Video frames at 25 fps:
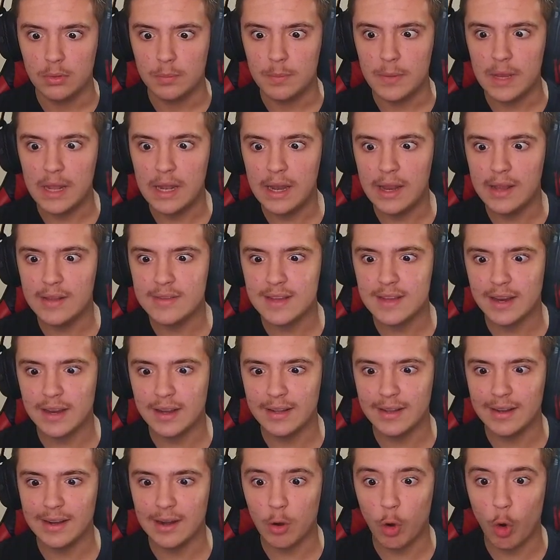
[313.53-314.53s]
Beleza,
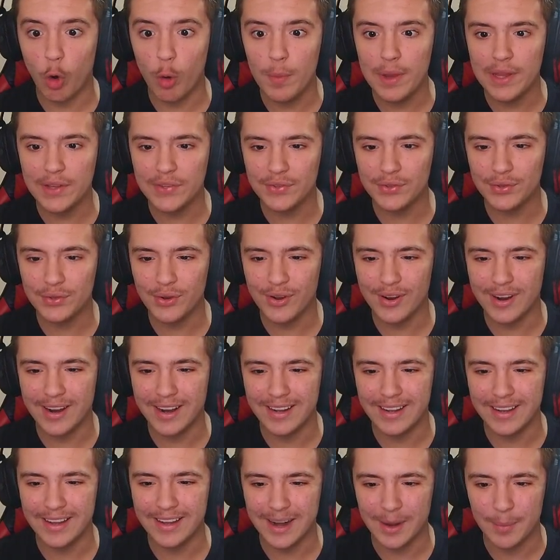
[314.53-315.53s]
galera. Começou,
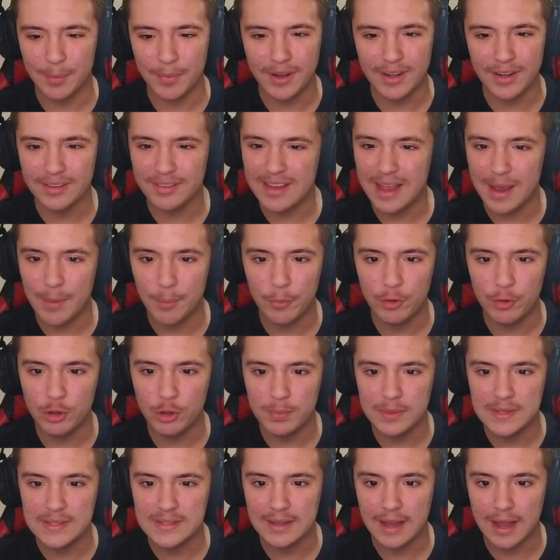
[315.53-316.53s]
galera. Mano, é muito
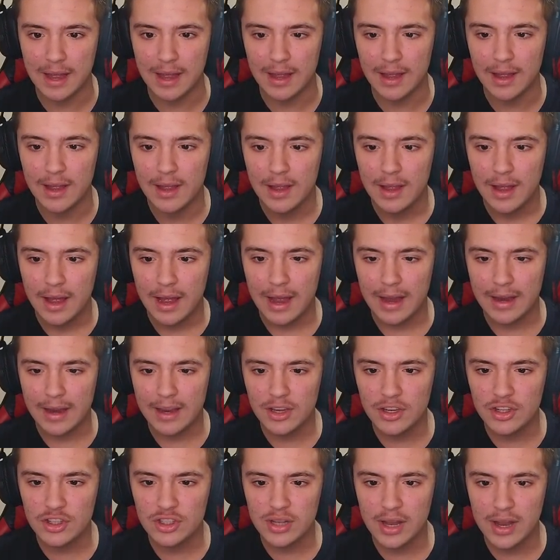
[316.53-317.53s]
bizarra. Aqui a
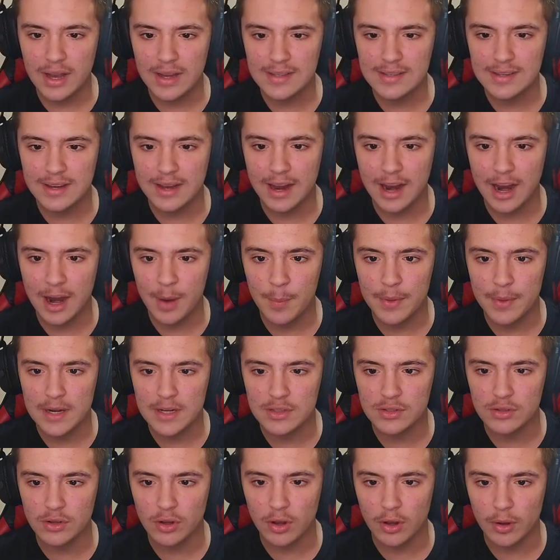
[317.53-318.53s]
gente tem as
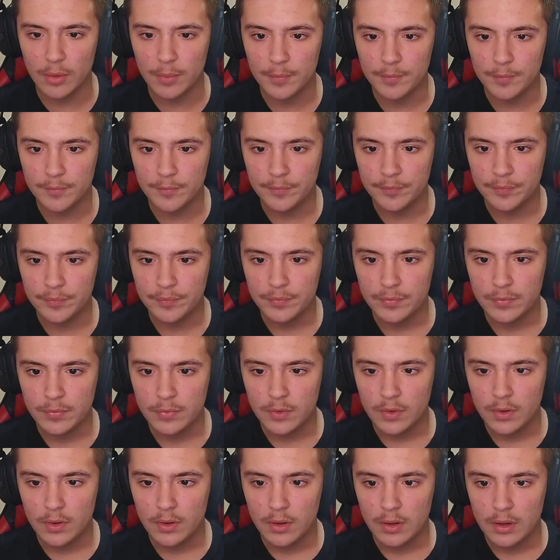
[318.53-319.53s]
câmeras, ó.
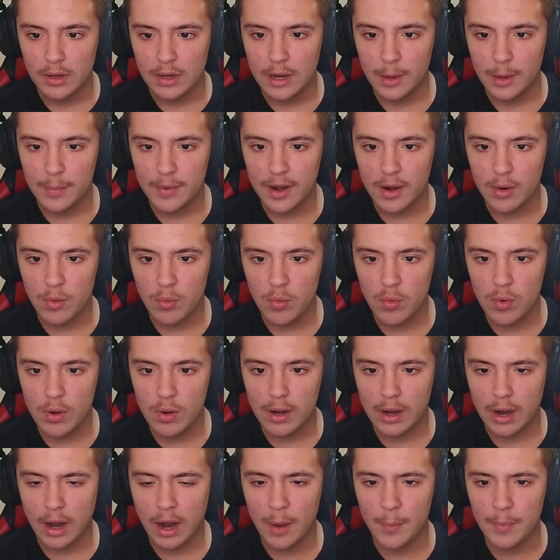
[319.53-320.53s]
Câmera 1,
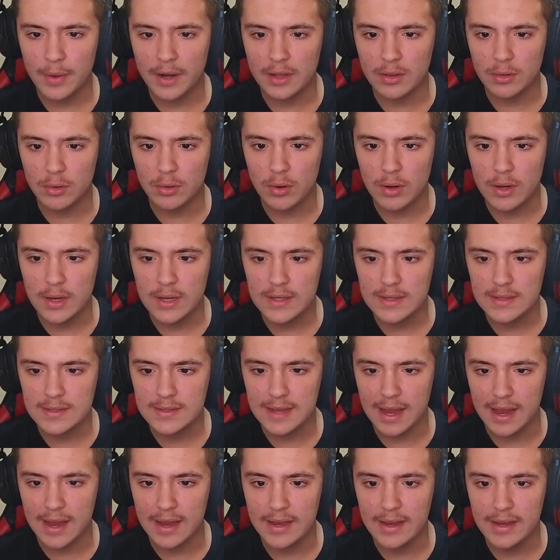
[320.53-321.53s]
câmera 2,
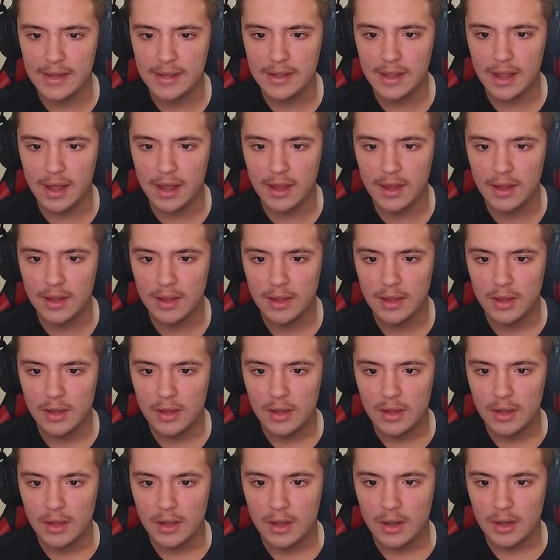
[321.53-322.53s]
saída,
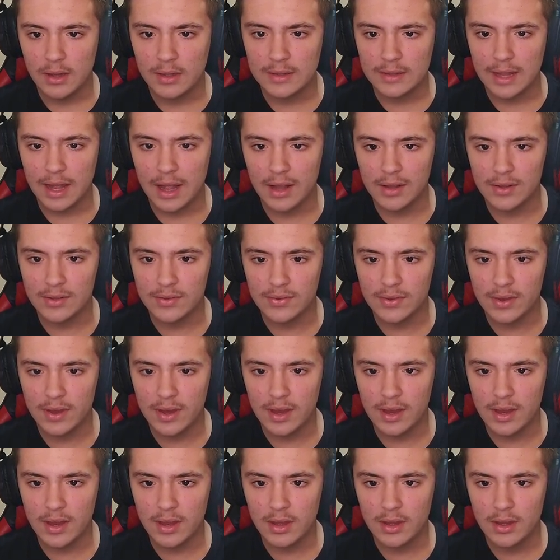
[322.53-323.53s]
andar
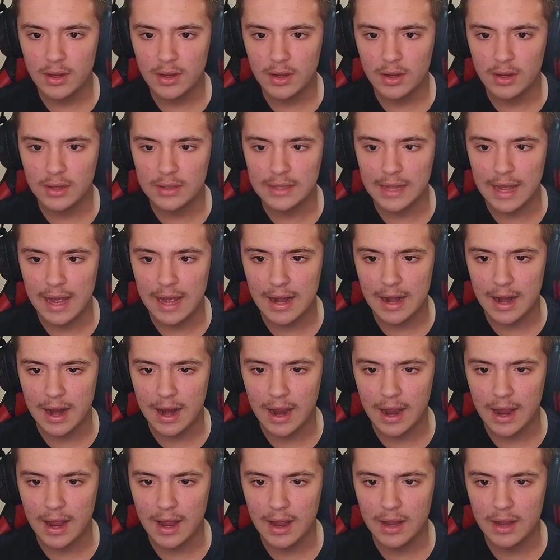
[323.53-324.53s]
C, andar
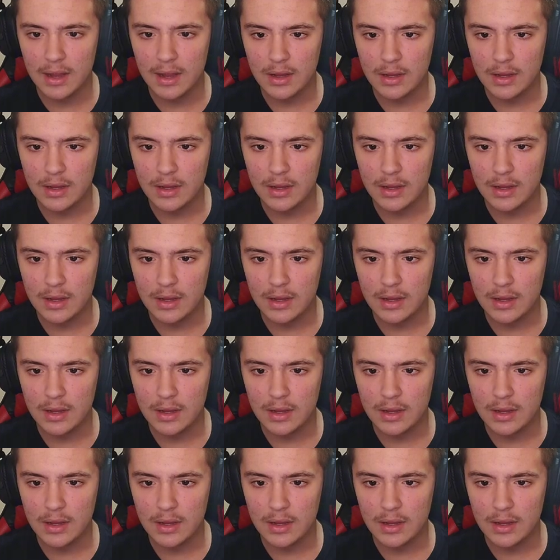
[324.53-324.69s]
A.